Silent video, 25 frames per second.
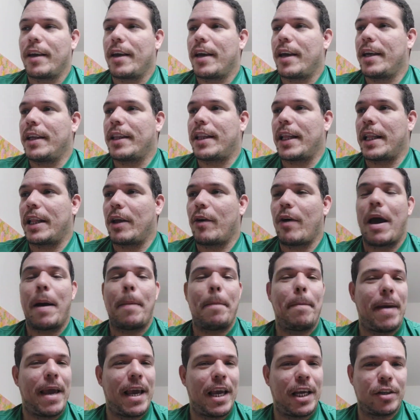Entendeu? É a
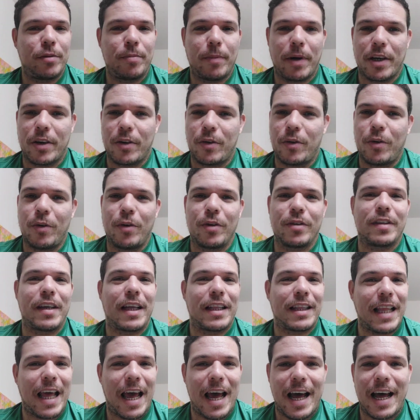mesma coisa, a
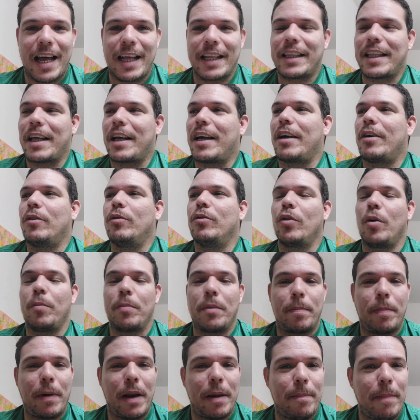data, o nome
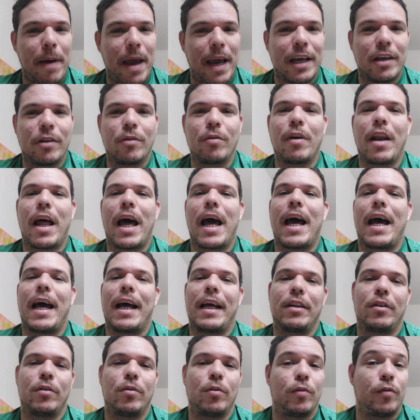playback do
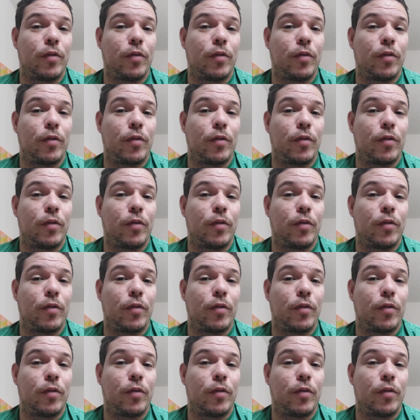lado.